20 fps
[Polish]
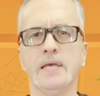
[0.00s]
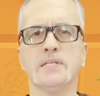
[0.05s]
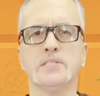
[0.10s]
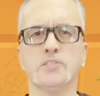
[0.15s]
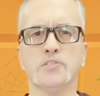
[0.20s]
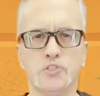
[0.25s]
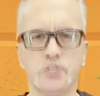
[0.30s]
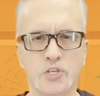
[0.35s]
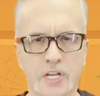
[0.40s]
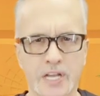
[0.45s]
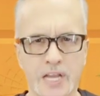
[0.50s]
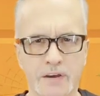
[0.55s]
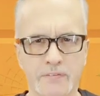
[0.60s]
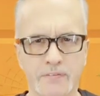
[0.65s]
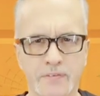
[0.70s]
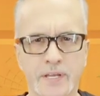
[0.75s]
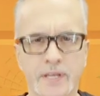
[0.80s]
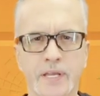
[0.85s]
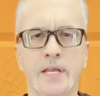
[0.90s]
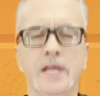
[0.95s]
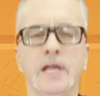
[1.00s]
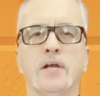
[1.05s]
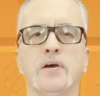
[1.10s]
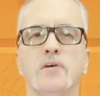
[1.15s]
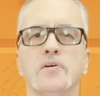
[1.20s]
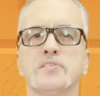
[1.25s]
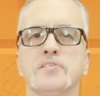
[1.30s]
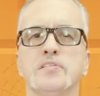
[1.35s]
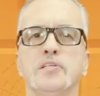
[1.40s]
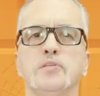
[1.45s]
Co ciekawe,
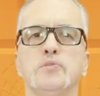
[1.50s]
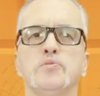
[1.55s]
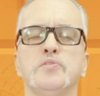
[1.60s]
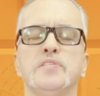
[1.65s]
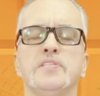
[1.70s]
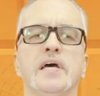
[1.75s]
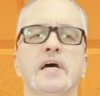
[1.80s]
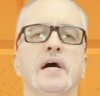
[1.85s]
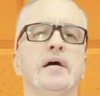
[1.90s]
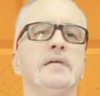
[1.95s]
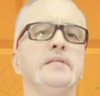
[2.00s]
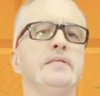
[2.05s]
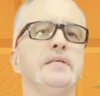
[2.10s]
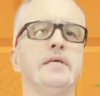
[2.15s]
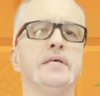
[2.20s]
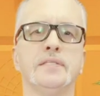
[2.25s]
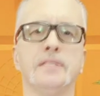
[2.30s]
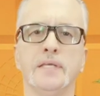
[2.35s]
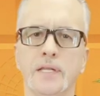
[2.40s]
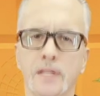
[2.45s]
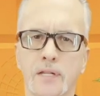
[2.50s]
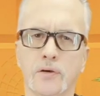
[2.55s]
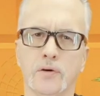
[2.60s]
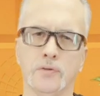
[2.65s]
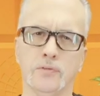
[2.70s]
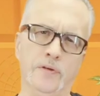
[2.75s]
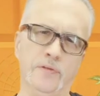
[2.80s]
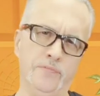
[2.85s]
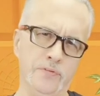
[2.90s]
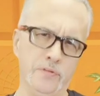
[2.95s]
konstytucja nie
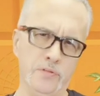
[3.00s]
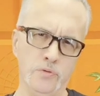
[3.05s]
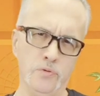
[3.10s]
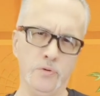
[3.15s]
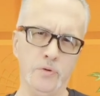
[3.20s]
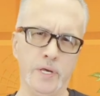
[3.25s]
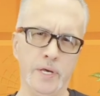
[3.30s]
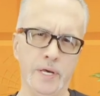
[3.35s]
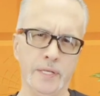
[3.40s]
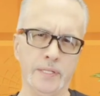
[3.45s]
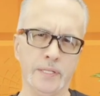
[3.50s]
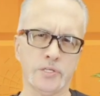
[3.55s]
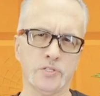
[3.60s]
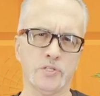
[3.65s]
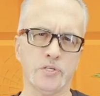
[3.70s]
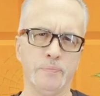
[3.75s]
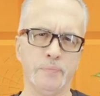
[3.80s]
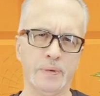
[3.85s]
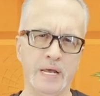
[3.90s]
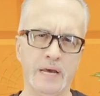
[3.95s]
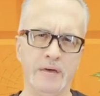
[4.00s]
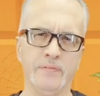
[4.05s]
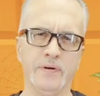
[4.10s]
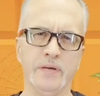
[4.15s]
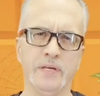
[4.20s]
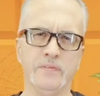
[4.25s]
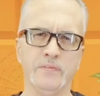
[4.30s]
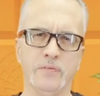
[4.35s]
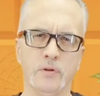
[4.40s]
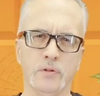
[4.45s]
tylko definiuje nasze
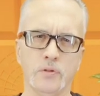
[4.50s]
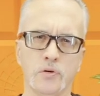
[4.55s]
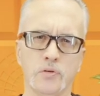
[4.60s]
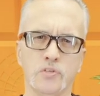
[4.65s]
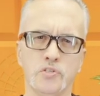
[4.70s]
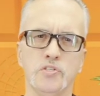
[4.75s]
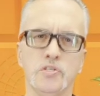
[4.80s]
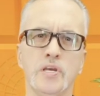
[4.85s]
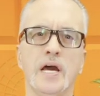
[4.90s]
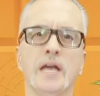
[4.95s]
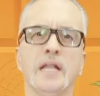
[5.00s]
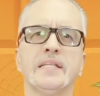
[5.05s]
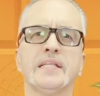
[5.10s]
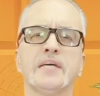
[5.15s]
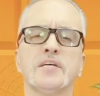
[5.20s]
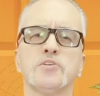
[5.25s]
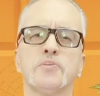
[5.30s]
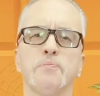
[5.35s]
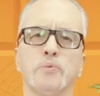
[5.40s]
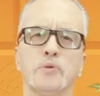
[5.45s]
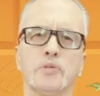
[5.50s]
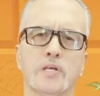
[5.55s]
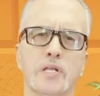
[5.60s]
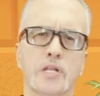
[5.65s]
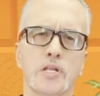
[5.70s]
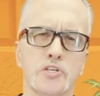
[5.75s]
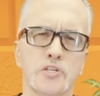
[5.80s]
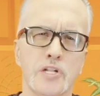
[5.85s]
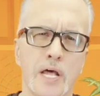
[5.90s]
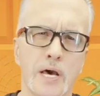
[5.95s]
prawa i wolności, ale także
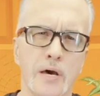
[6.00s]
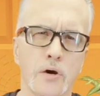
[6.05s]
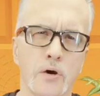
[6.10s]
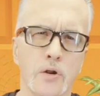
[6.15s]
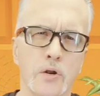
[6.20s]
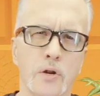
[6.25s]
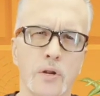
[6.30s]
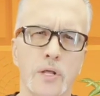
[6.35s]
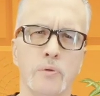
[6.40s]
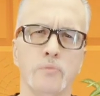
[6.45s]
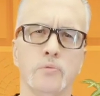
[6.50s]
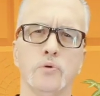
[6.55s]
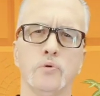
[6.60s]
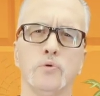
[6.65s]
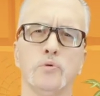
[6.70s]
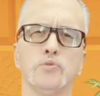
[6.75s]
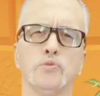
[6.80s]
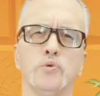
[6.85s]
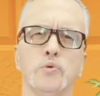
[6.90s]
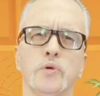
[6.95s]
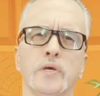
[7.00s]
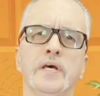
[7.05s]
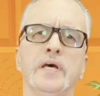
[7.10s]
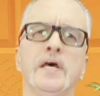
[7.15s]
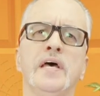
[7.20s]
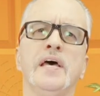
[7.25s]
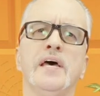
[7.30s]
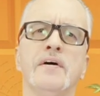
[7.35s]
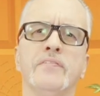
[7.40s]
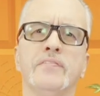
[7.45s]
podkreśla rolę kultury
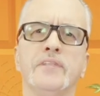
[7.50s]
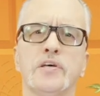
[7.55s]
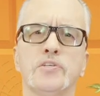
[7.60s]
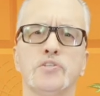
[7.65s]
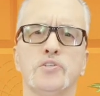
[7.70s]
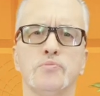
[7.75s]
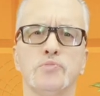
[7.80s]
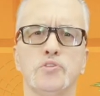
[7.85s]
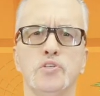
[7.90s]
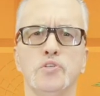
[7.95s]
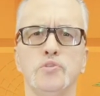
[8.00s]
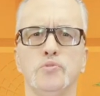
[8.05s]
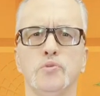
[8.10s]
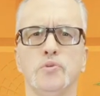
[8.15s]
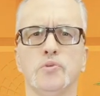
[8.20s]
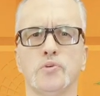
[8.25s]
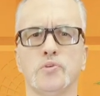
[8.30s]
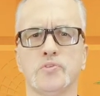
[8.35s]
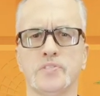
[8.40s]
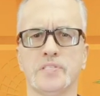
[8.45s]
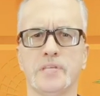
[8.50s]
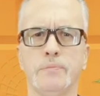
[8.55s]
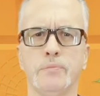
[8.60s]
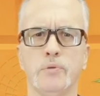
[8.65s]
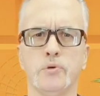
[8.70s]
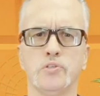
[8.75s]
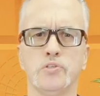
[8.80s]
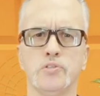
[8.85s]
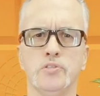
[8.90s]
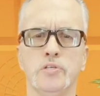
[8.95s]
w naszym życiu i
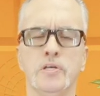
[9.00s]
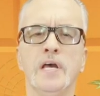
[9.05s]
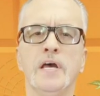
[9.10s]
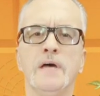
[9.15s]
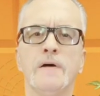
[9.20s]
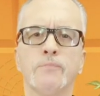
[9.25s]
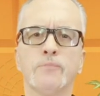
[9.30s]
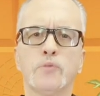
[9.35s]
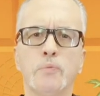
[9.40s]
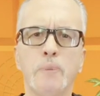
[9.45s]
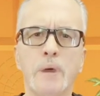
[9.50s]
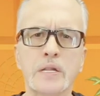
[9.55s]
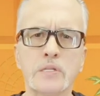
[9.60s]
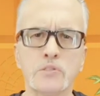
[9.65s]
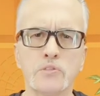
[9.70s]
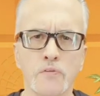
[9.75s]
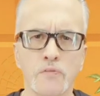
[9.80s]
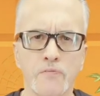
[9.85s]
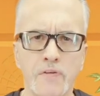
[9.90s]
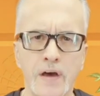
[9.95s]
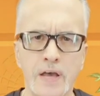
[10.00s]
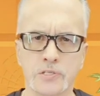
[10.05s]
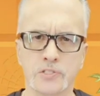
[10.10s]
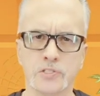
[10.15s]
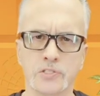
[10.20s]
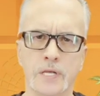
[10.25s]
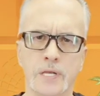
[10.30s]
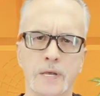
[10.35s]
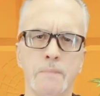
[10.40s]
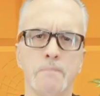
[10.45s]
tożsamości. To bardzo
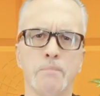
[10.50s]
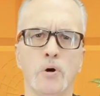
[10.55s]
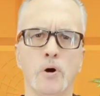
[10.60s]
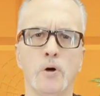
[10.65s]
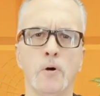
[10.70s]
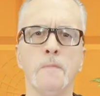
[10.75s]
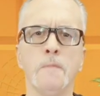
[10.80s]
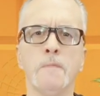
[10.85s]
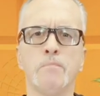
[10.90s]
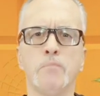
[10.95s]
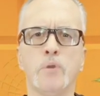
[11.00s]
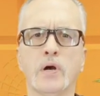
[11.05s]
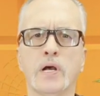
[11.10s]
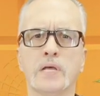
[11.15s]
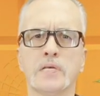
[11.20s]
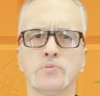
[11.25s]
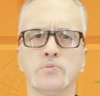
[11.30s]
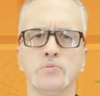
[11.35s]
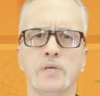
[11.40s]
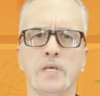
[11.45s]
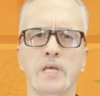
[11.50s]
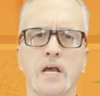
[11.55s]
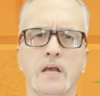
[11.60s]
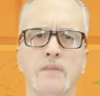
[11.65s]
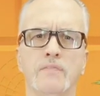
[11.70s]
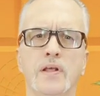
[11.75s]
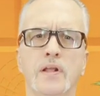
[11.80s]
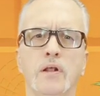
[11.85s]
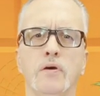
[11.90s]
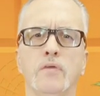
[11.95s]
ważne, bo pokazuje,
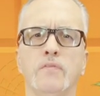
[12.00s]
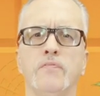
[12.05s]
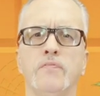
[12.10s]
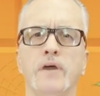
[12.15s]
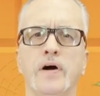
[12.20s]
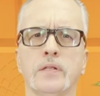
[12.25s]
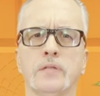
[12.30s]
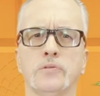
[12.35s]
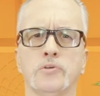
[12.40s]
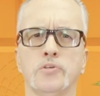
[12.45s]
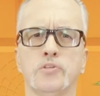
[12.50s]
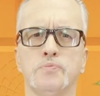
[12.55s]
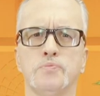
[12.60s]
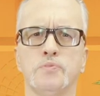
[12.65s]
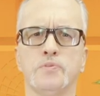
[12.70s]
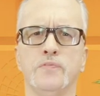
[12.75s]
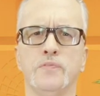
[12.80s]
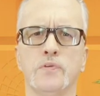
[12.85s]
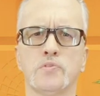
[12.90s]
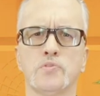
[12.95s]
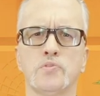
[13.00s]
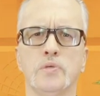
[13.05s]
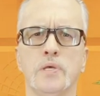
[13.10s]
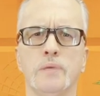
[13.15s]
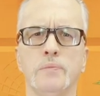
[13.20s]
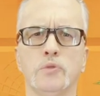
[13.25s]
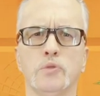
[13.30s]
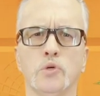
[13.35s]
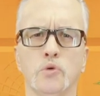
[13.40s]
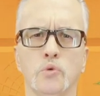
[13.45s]
jak wielką wartość
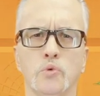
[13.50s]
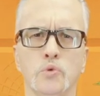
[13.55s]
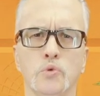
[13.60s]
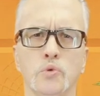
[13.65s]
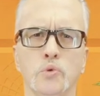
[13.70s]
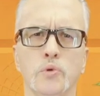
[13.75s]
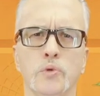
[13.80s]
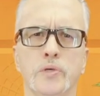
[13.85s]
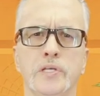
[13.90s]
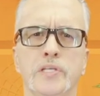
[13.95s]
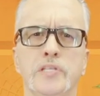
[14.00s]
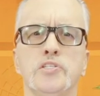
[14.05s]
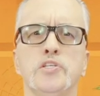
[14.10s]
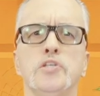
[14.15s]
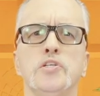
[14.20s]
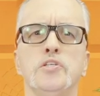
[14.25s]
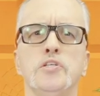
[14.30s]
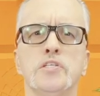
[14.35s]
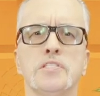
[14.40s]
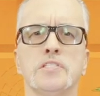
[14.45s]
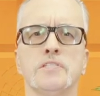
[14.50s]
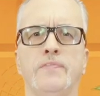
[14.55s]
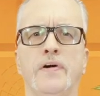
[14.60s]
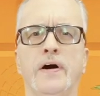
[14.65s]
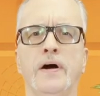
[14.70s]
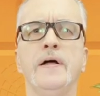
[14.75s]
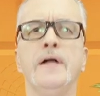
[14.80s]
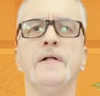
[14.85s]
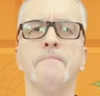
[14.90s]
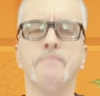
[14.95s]
przywiązujemy do kultury i
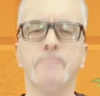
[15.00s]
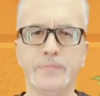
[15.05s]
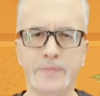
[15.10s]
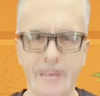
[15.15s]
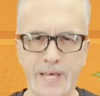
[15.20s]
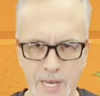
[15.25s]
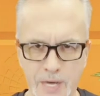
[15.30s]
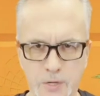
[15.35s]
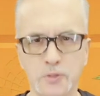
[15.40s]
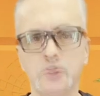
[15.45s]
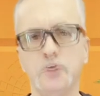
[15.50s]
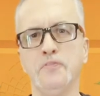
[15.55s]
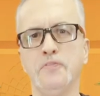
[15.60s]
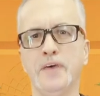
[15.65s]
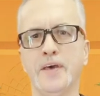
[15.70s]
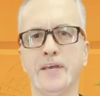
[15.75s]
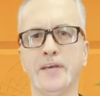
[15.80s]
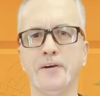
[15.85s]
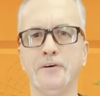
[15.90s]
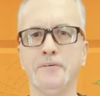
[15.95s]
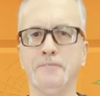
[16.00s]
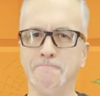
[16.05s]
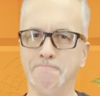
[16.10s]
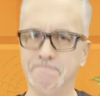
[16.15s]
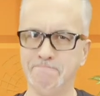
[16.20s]
dziedzictwa narodowego.